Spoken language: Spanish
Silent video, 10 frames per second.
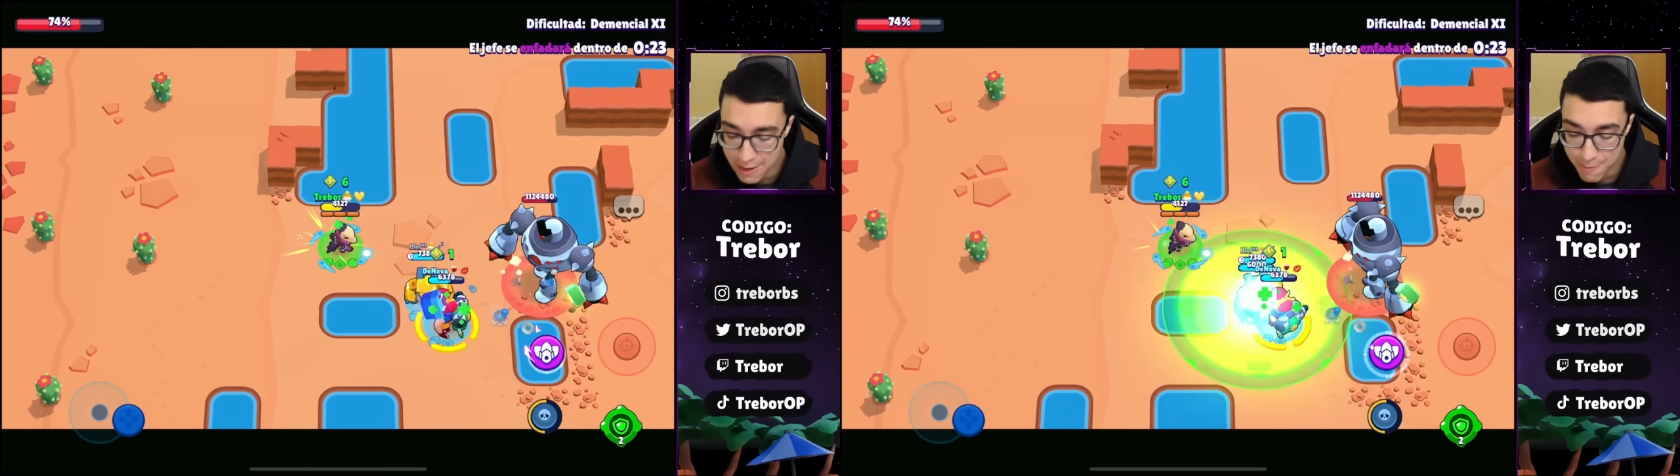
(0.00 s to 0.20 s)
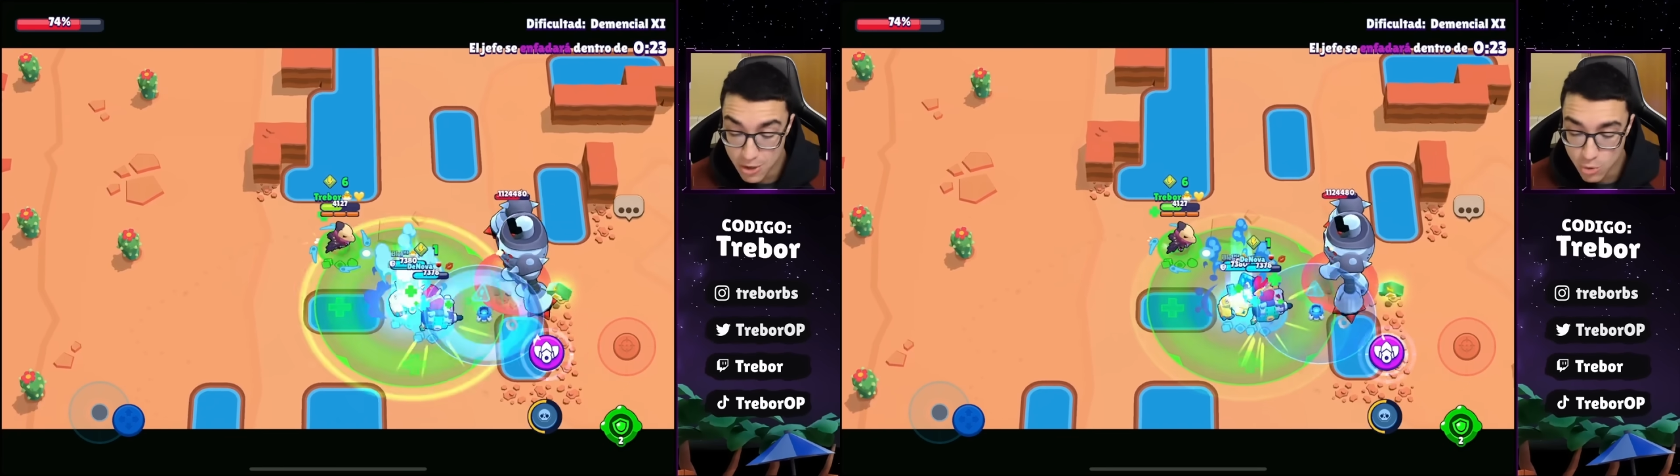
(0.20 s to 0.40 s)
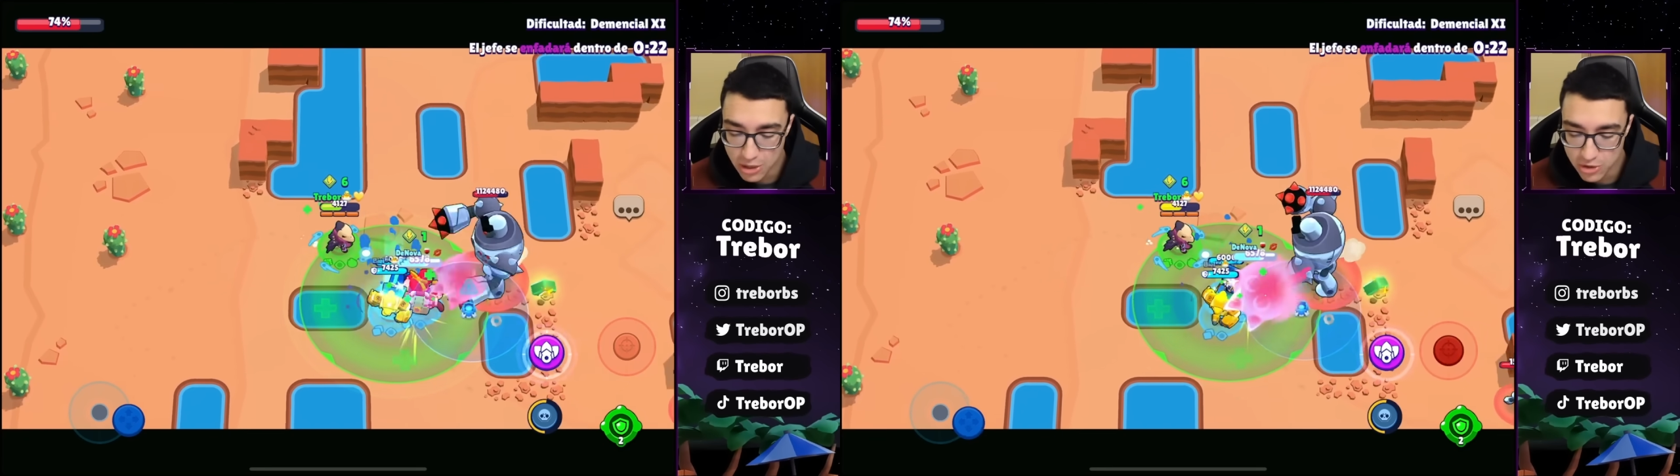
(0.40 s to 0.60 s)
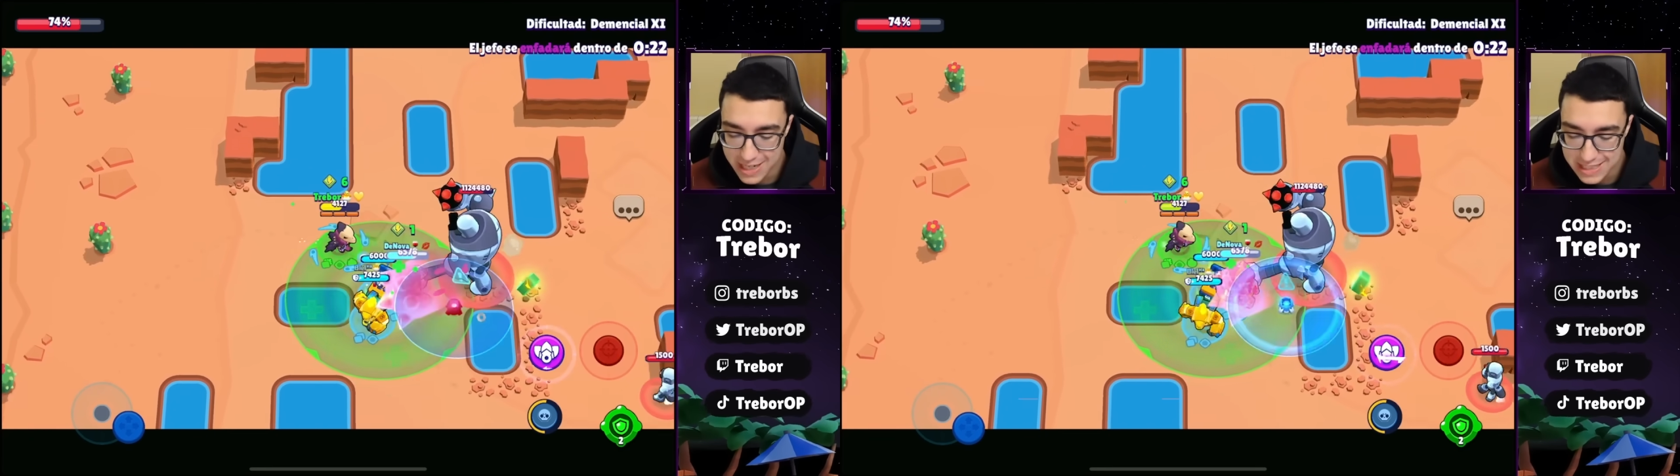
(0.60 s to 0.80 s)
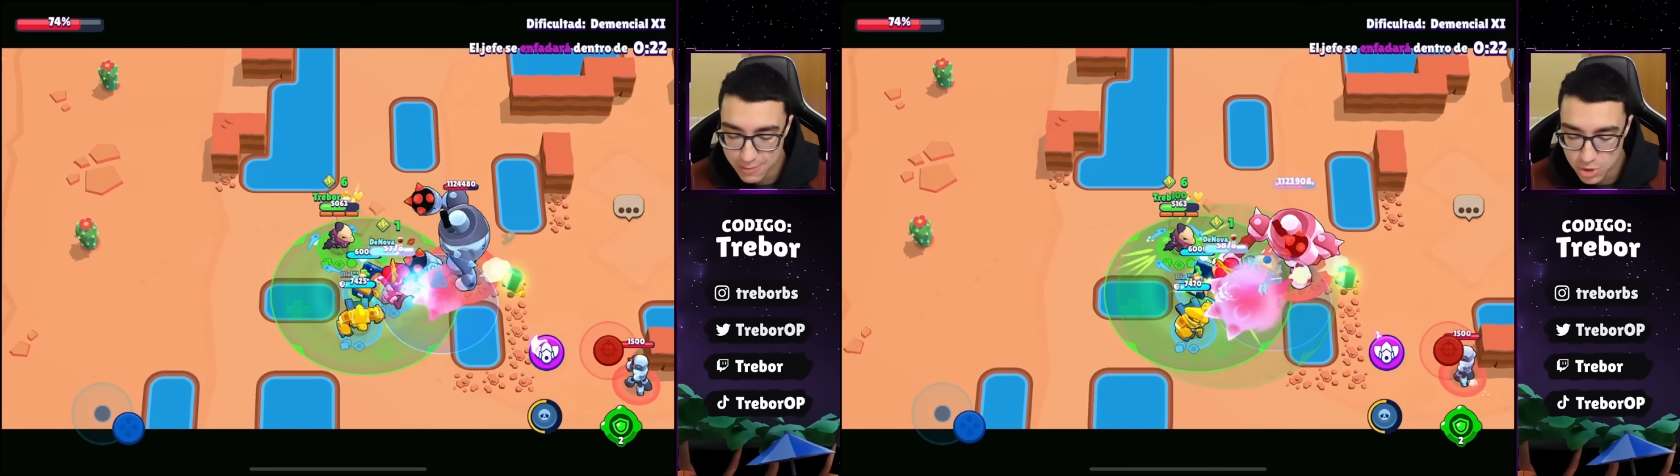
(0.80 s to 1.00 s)
pero cuando ya
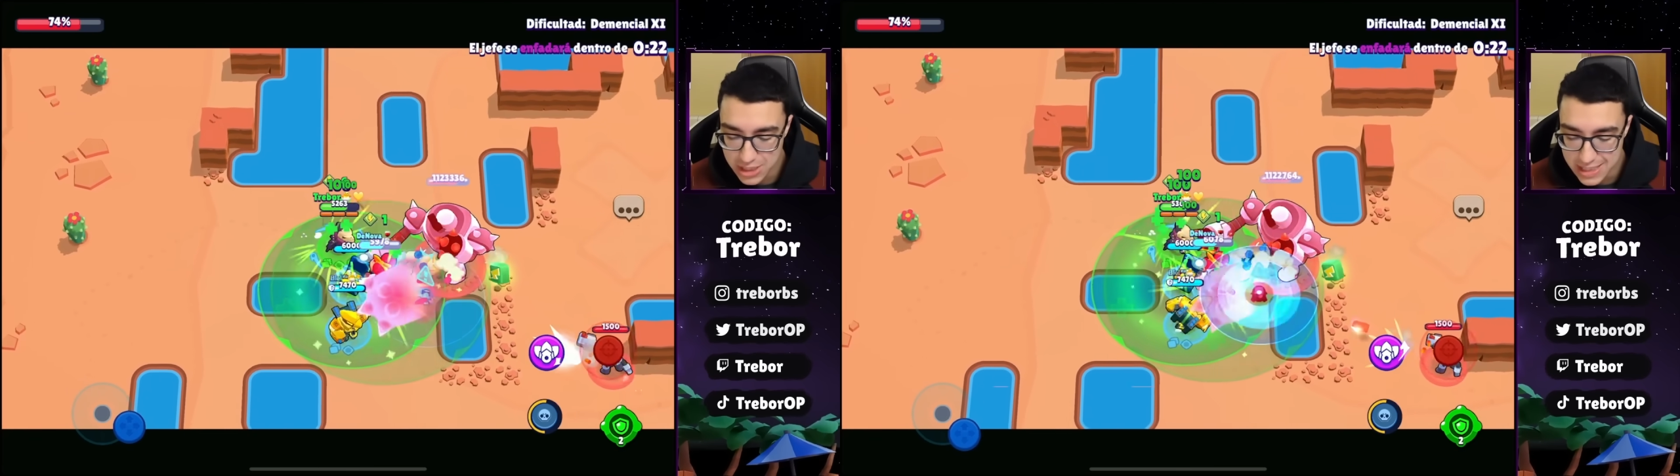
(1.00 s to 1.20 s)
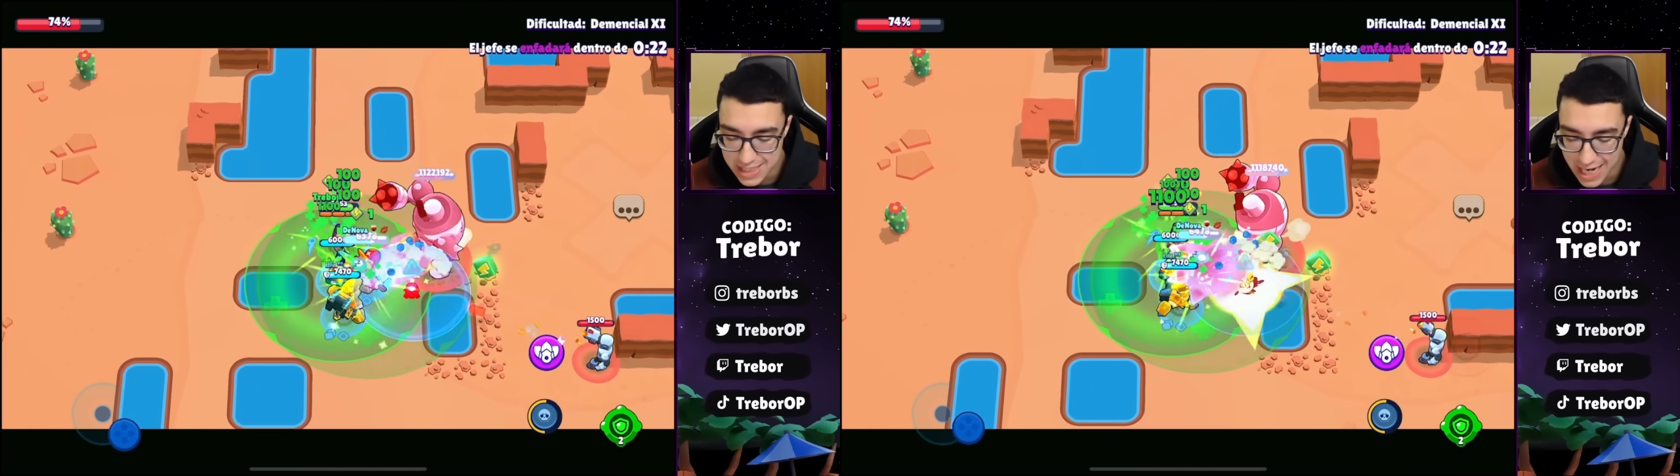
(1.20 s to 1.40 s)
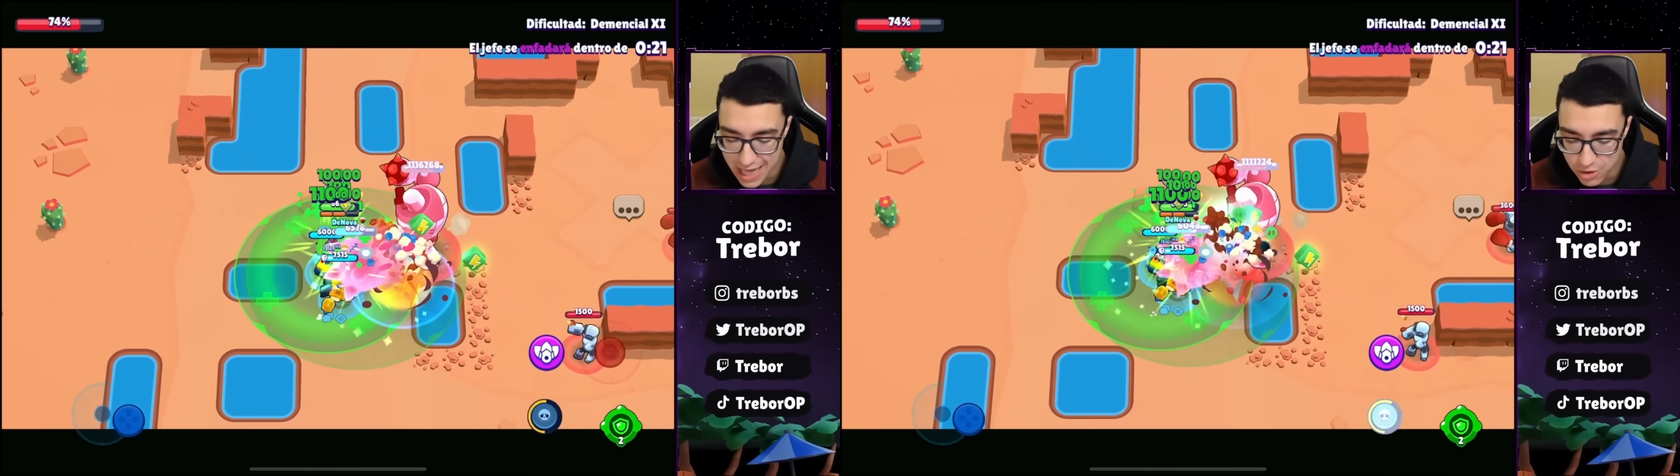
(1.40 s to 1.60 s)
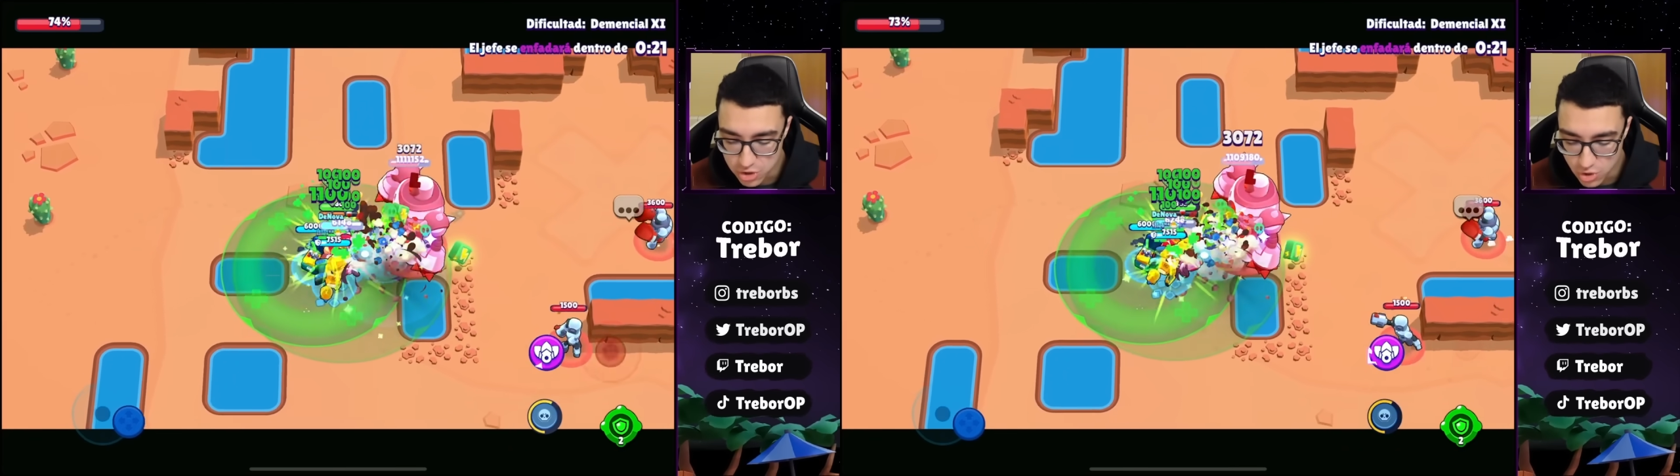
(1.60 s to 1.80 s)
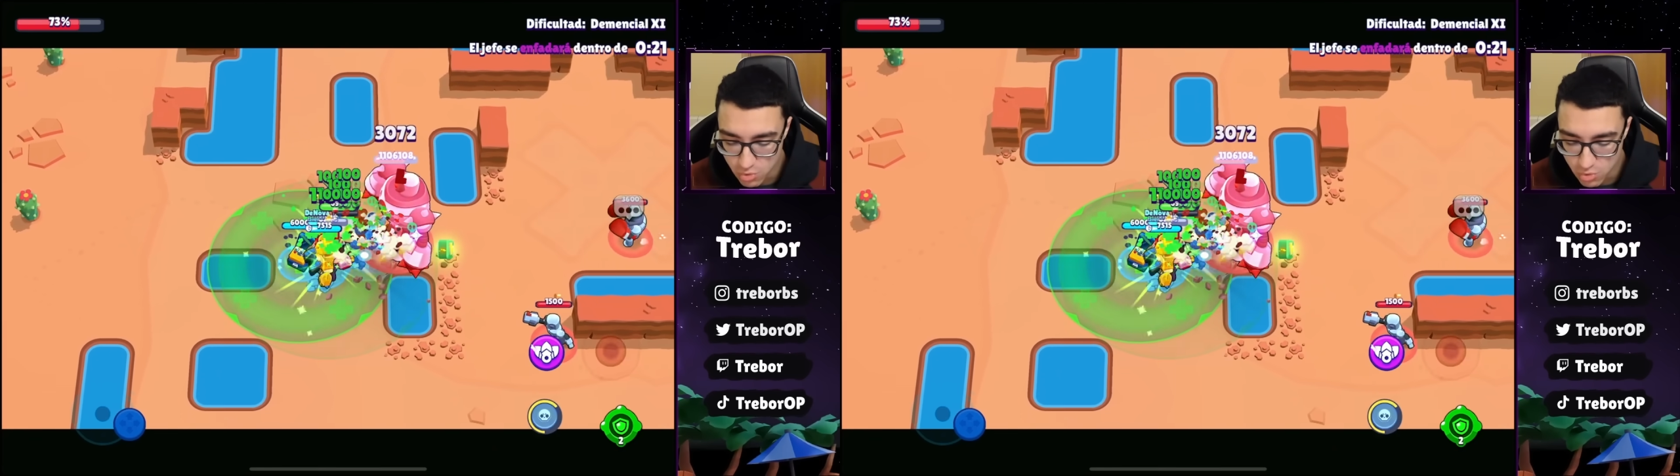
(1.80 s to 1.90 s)
estemos instalados, ¿no?